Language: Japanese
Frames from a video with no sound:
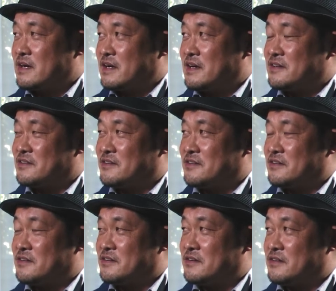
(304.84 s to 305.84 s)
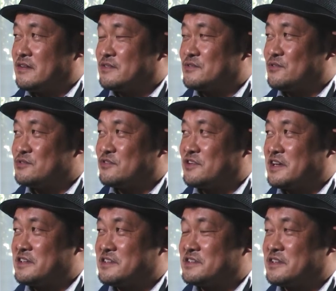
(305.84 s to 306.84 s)
あの同窓会
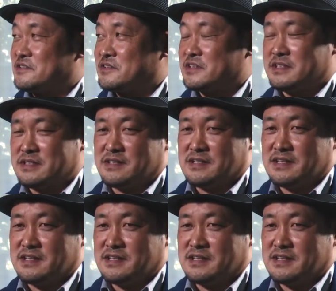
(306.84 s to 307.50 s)
に行った時に